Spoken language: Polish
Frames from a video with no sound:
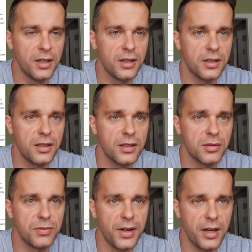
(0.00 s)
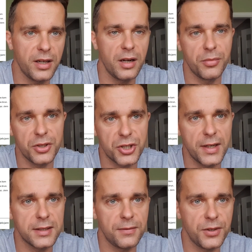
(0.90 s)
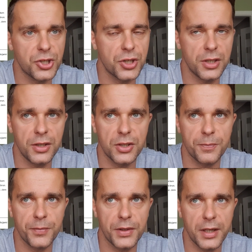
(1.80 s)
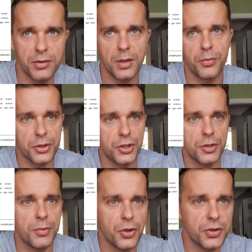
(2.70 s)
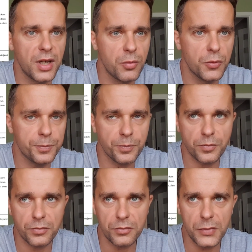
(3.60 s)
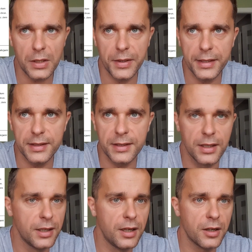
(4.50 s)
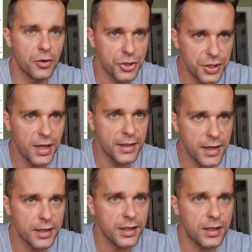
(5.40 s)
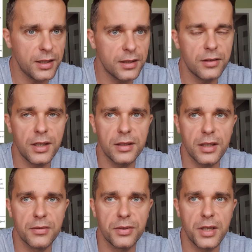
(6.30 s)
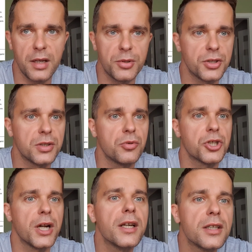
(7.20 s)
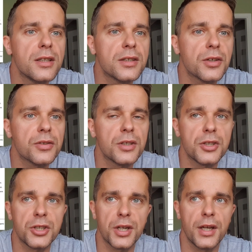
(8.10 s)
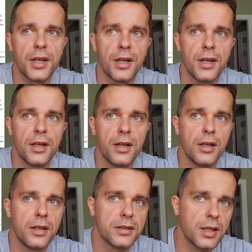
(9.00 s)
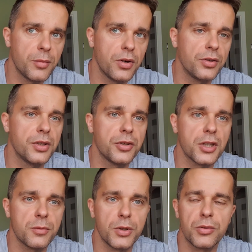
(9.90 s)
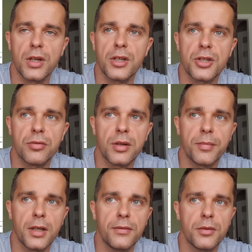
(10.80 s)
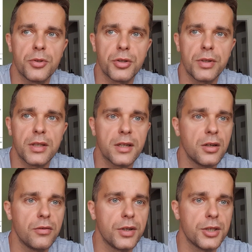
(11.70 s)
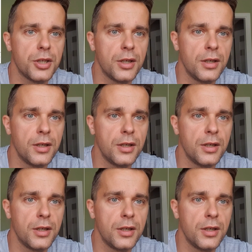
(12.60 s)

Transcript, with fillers: E, są dwa albo i trzy razy wyższe niż te, które płaciliśmy rok temu, więc Koszty energii, no jednak wydaje mi się, że są szalenie istotne dzisiaj. Samochody chociażby, które jeżdżą na paliwo, muszą je tankować.